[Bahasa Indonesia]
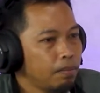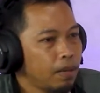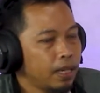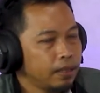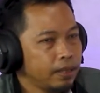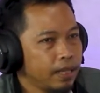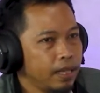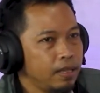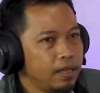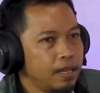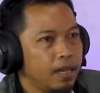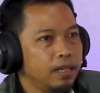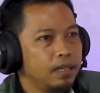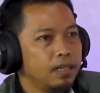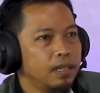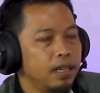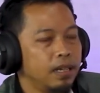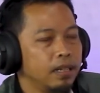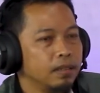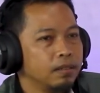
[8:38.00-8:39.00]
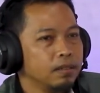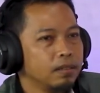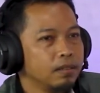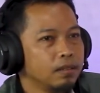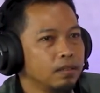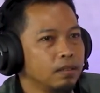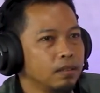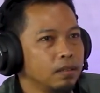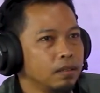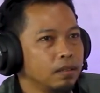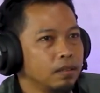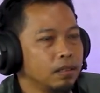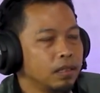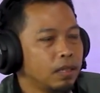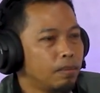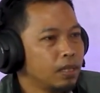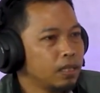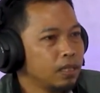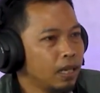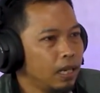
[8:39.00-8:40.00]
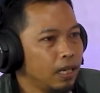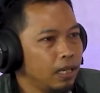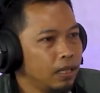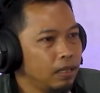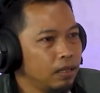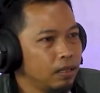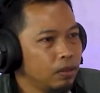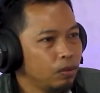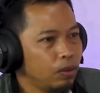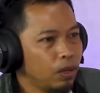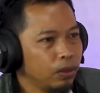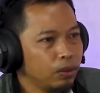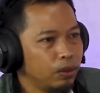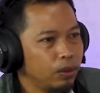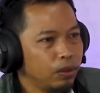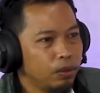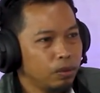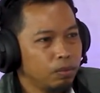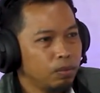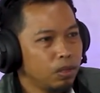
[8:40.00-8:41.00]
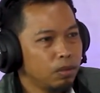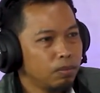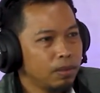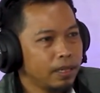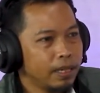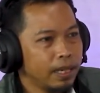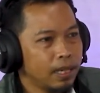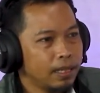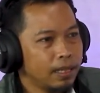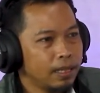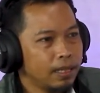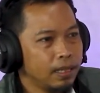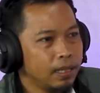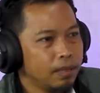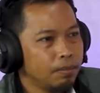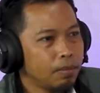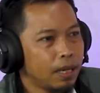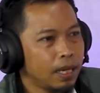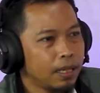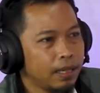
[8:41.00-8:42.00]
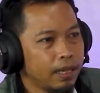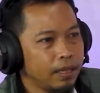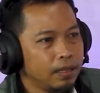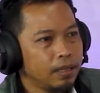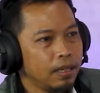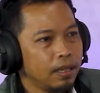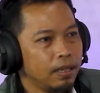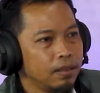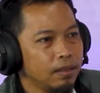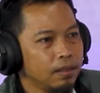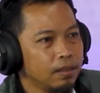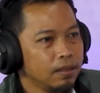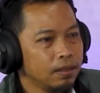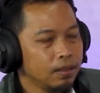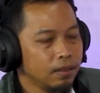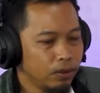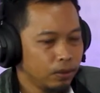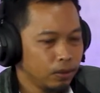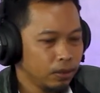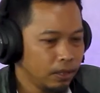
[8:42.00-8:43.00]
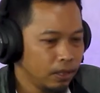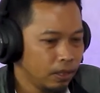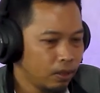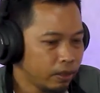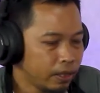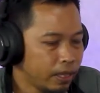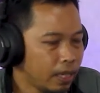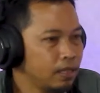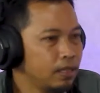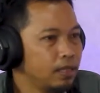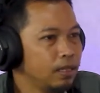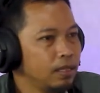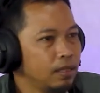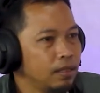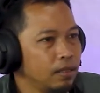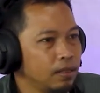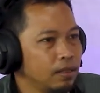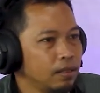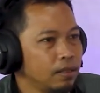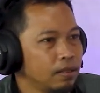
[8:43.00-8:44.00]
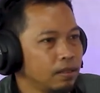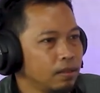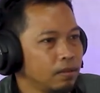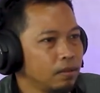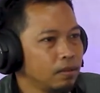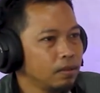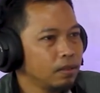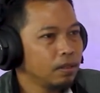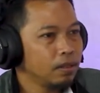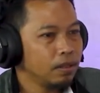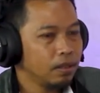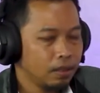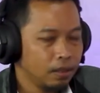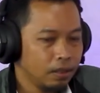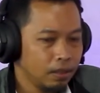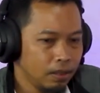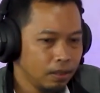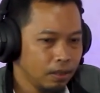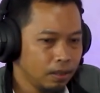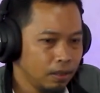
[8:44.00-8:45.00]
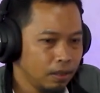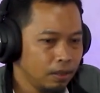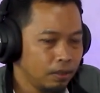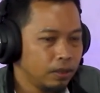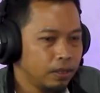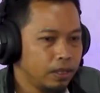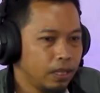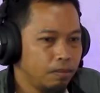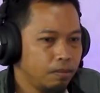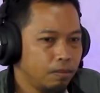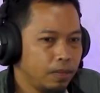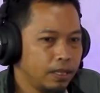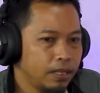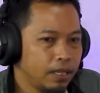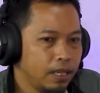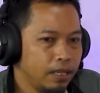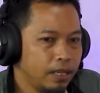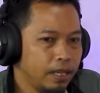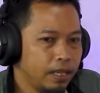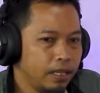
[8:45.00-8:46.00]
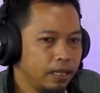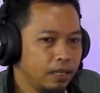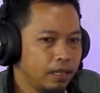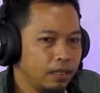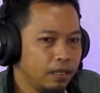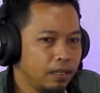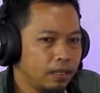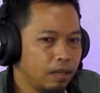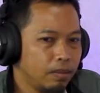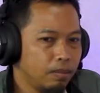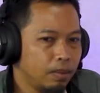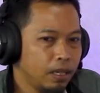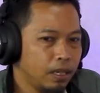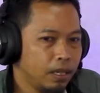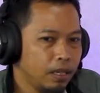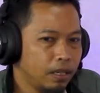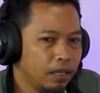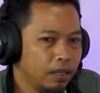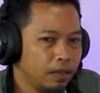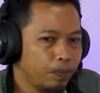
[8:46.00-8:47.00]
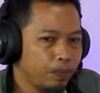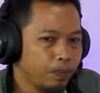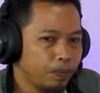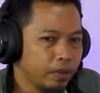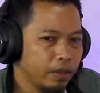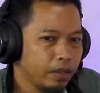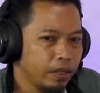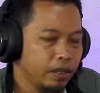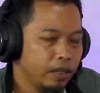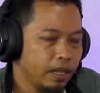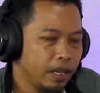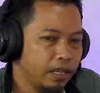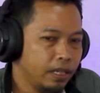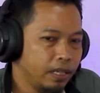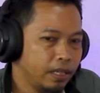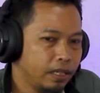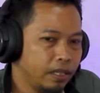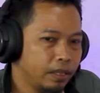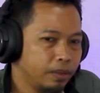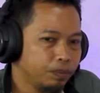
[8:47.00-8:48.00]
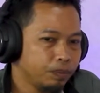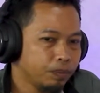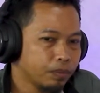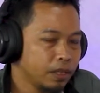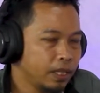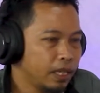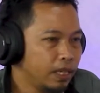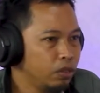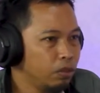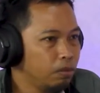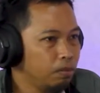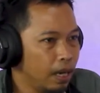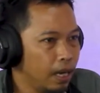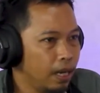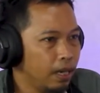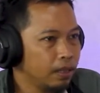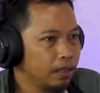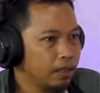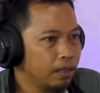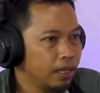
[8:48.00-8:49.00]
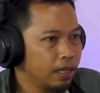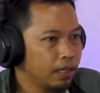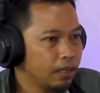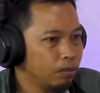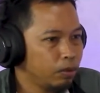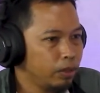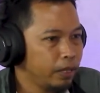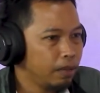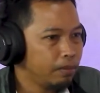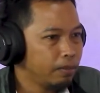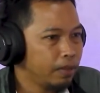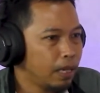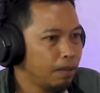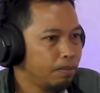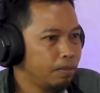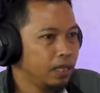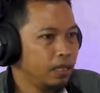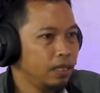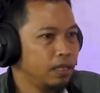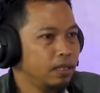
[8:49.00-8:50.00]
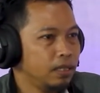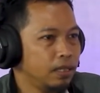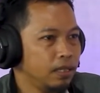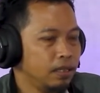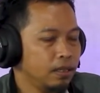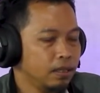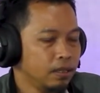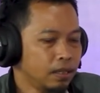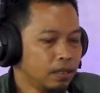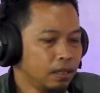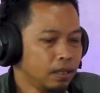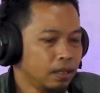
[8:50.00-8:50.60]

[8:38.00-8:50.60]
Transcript: Partai Keadilan. Sama sekali waktu itu belum mengenal iklim partai, Ustaz. Terus di kota kecil. Yeah Ustadz berasal dari apa dari dari Subang dan kemudian mendampingi istri.